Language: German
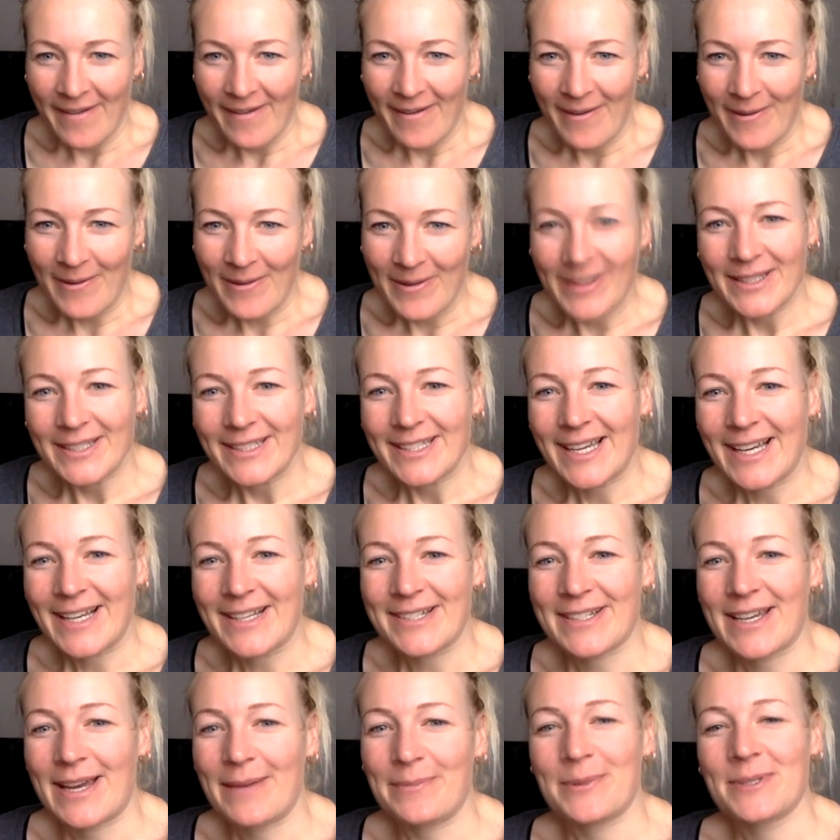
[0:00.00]
Und ja,
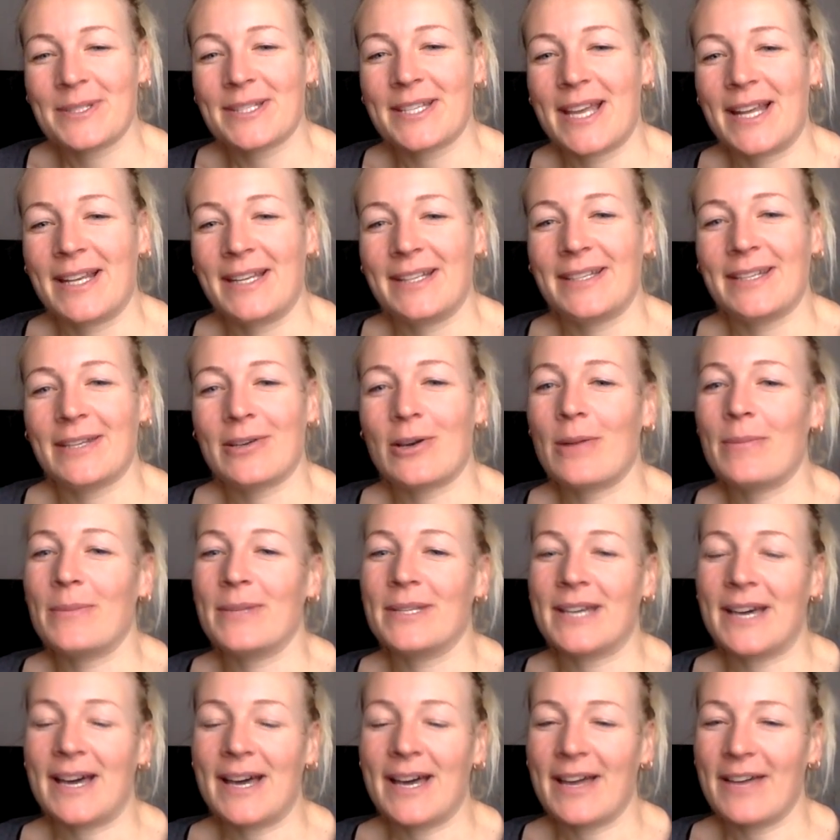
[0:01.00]
schreibt uns gerne in die
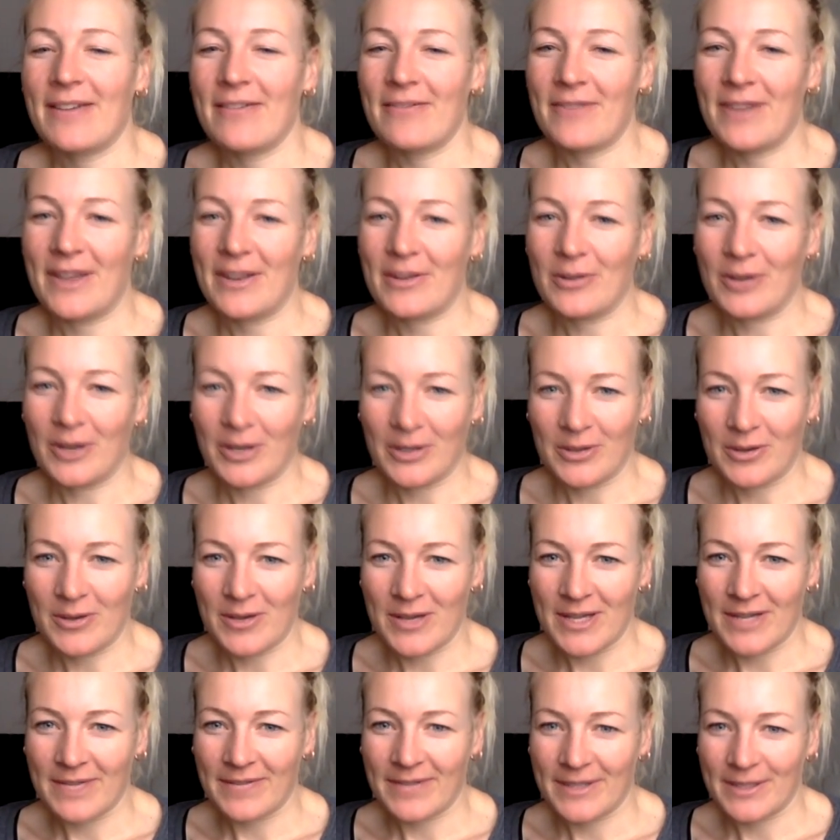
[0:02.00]
Kommentare, wenn euch noch
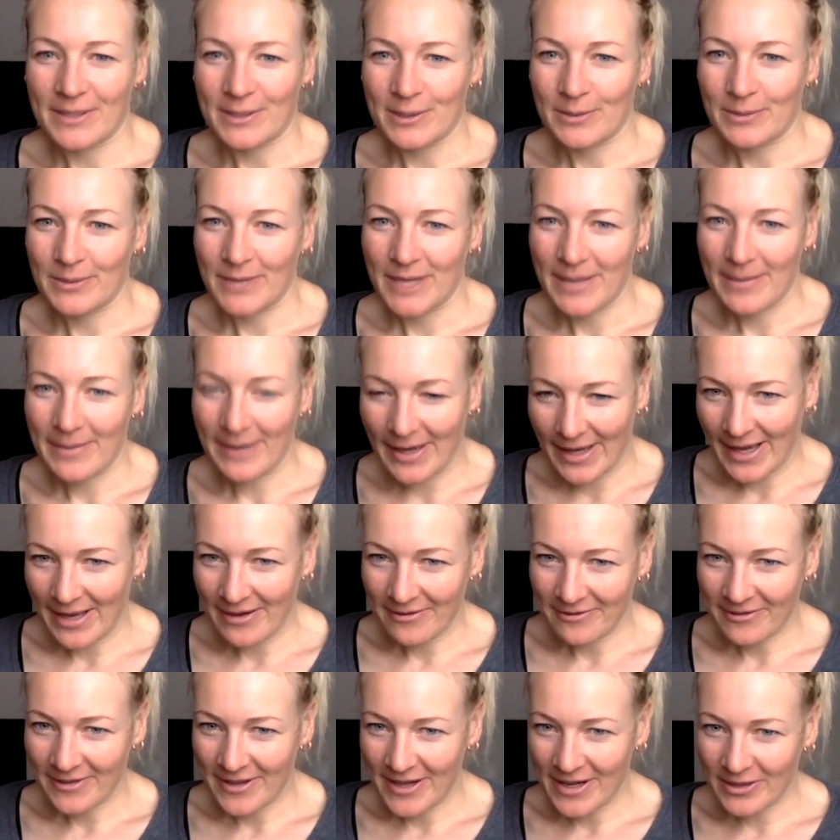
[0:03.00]
irgendwas zum Thema
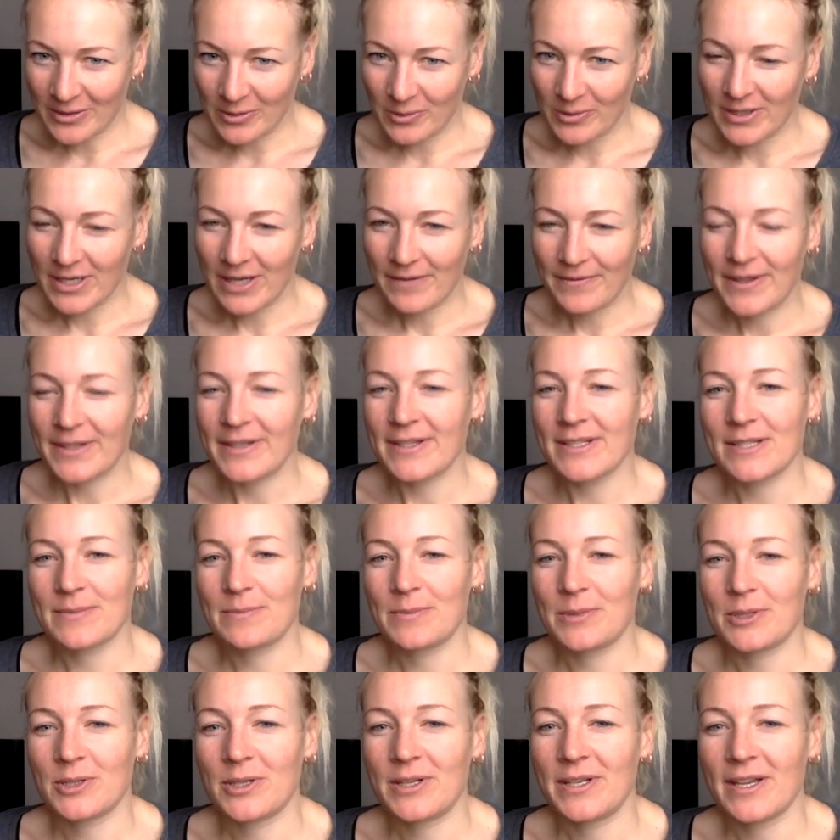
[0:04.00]
einfällt oder wenn es
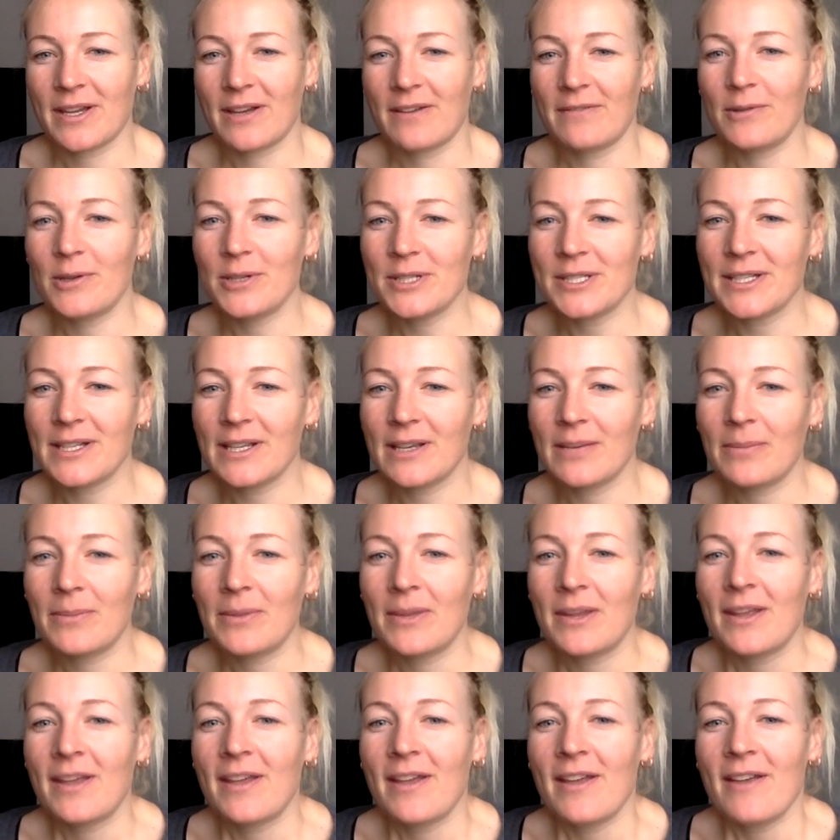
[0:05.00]
besondere Wünsche
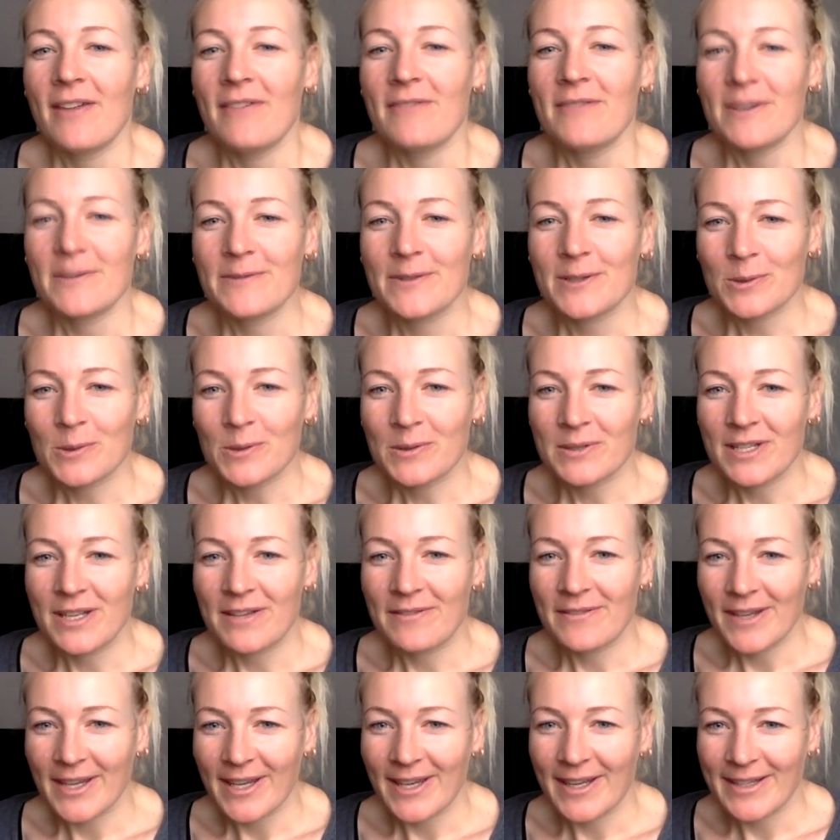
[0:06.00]
gibt. Wir versuchen
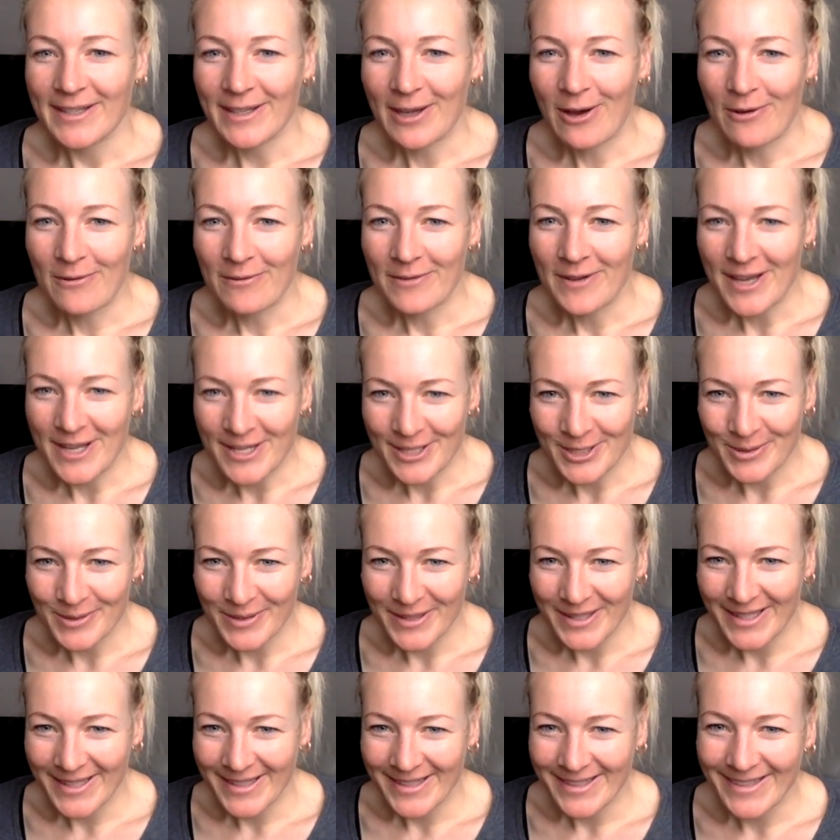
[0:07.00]
da wirklich drauf
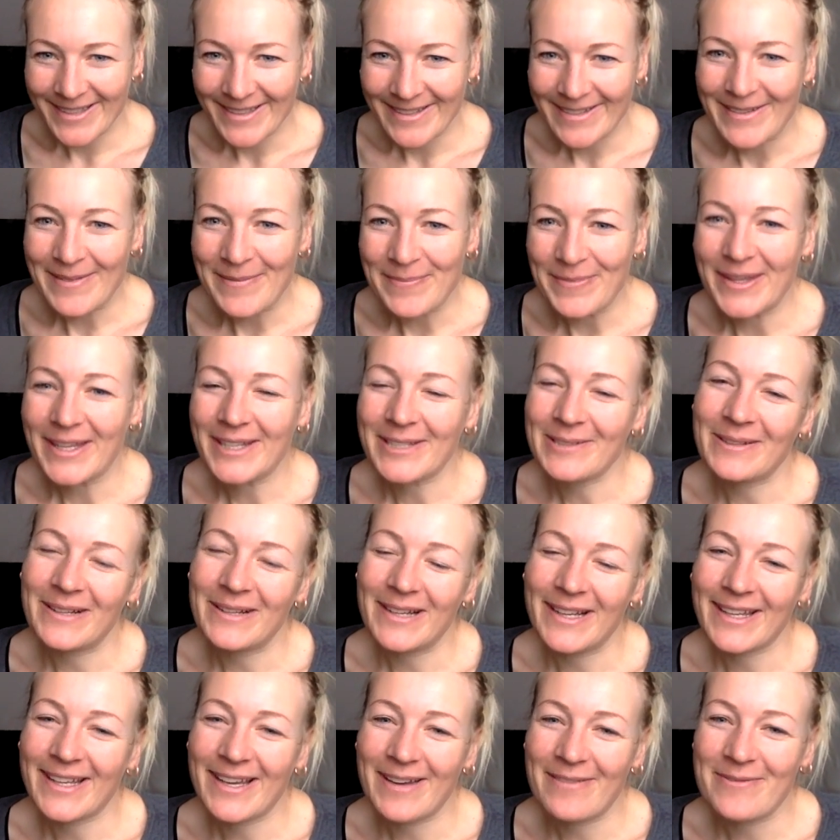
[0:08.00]
einzugehen. Ähm,
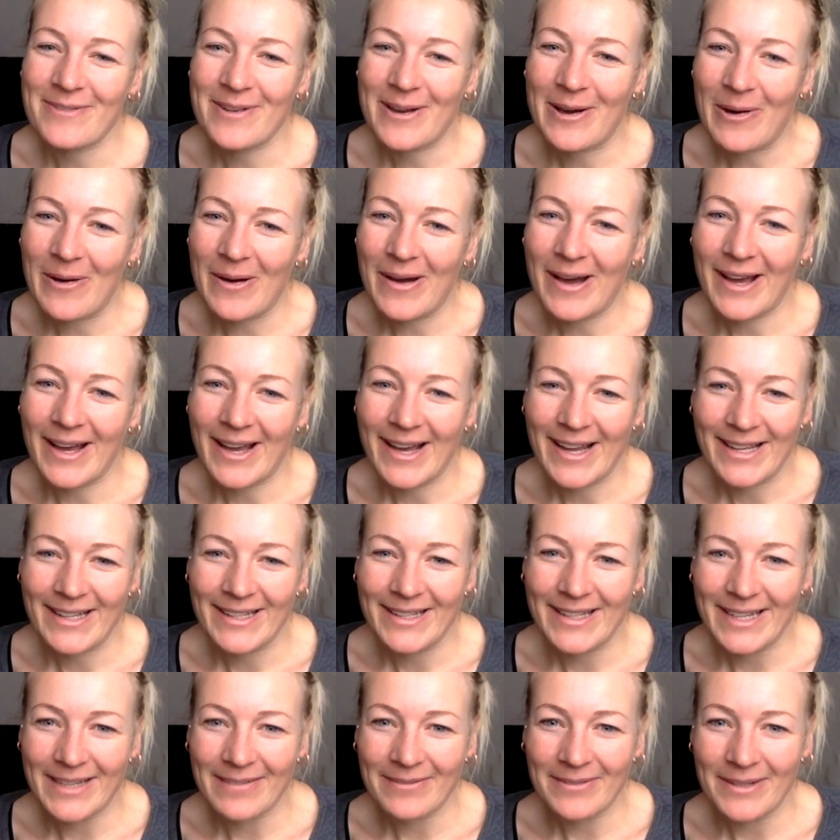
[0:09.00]
natürlich haben wir auch
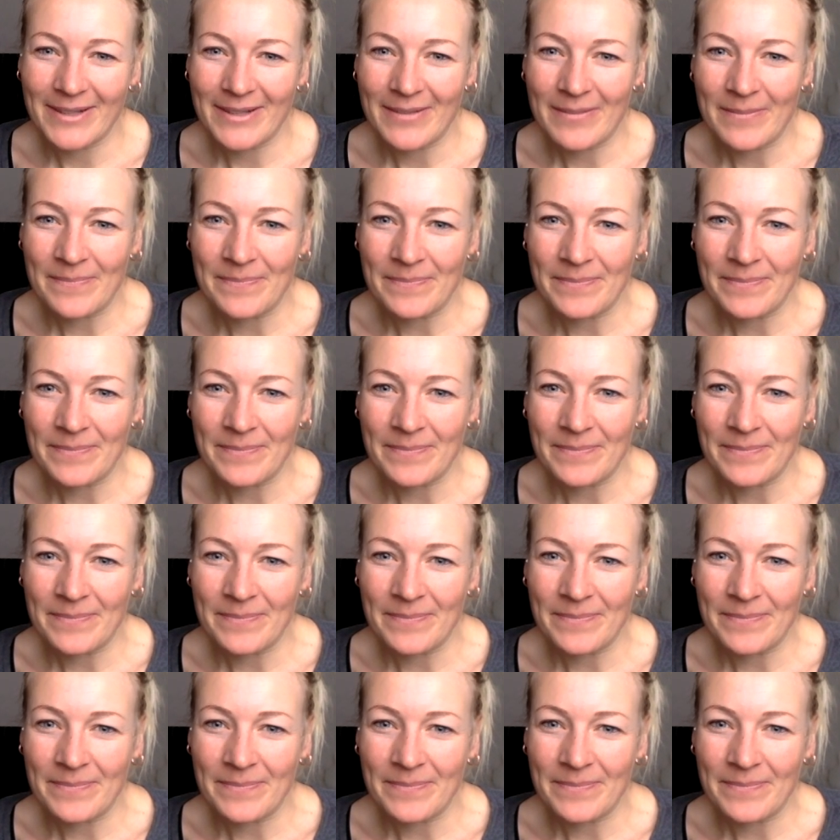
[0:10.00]
alle irgendwie